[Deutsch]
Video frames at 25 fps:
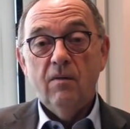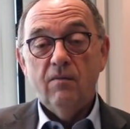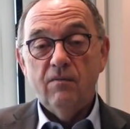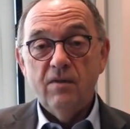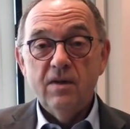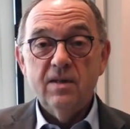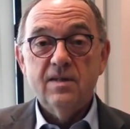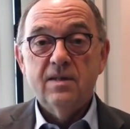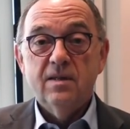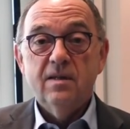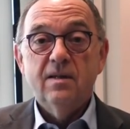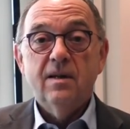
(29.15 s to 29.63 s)

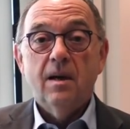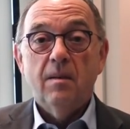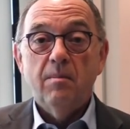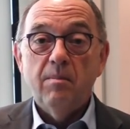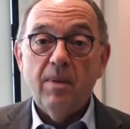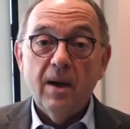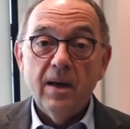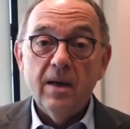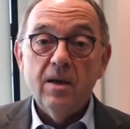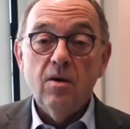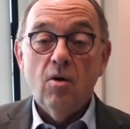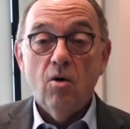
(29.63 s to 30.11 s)
Wir sind
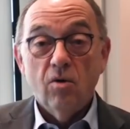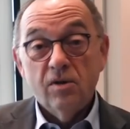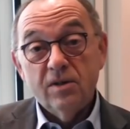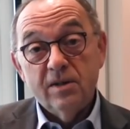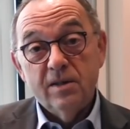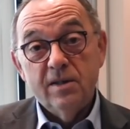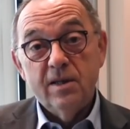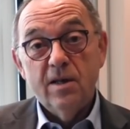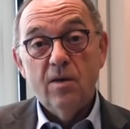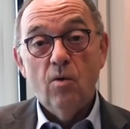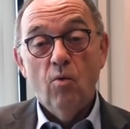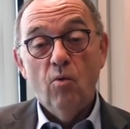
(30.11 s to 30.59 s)
dabei.
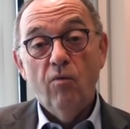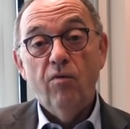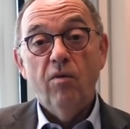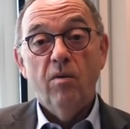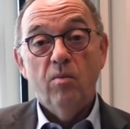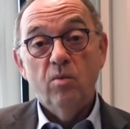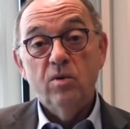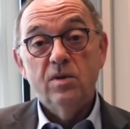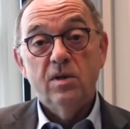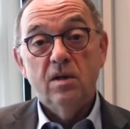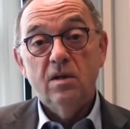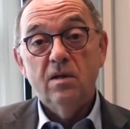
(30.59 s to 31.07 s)
Horst
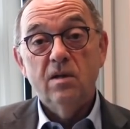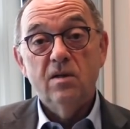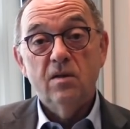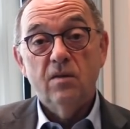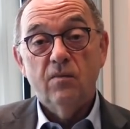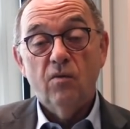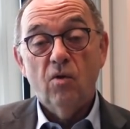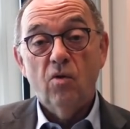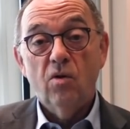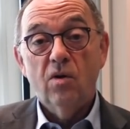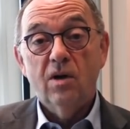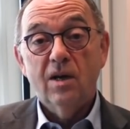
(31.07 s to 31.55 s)
Seehofer muss in
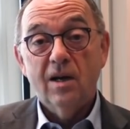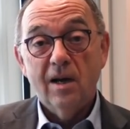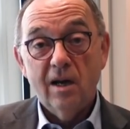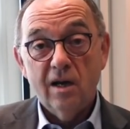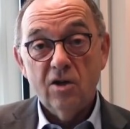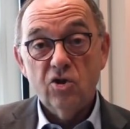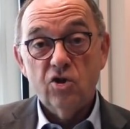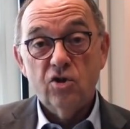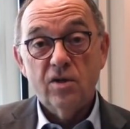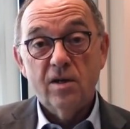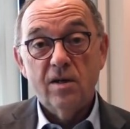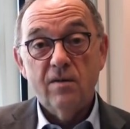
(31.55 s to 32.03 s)
dieser Woche
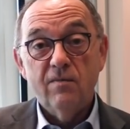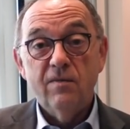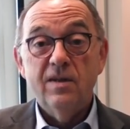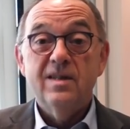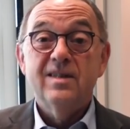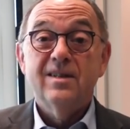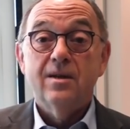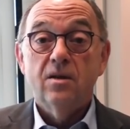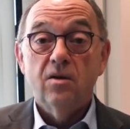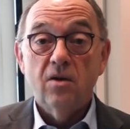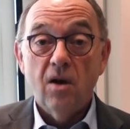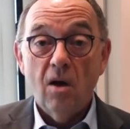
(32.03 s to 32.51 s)
klarstellen, wie
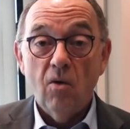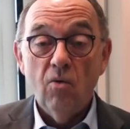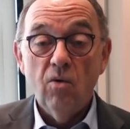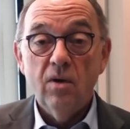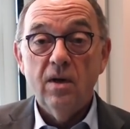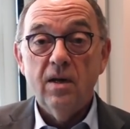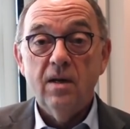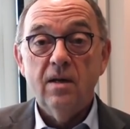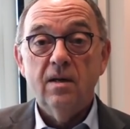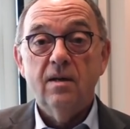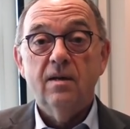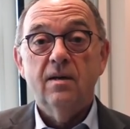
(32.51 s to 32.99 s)
es genau
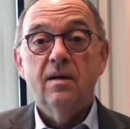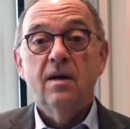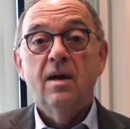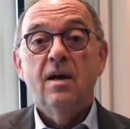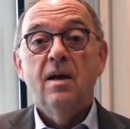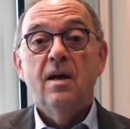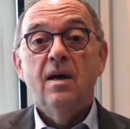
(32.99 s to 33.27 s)
geht.